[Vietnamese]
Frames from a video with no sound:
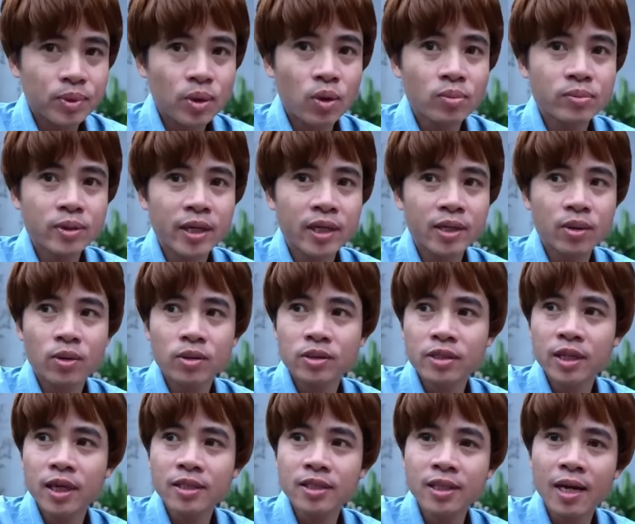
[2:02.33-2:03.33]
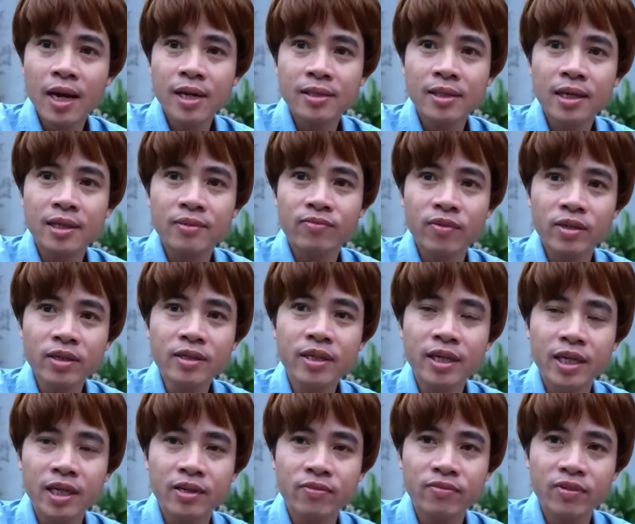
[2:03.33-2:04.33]
hôm nay con sẽ sang đặt vấn
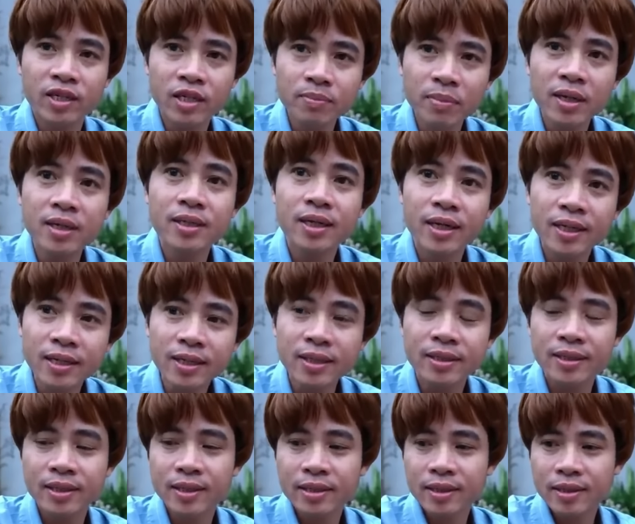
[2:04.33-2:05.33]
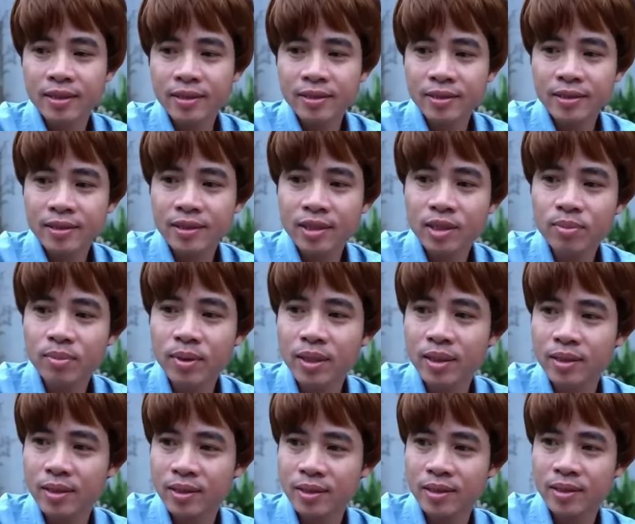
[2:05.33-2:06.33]
đề với bên đấy. Nếu
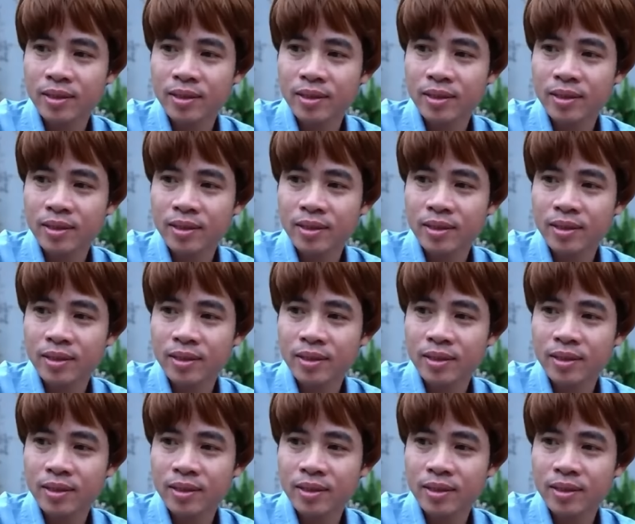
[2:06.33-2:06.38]
mà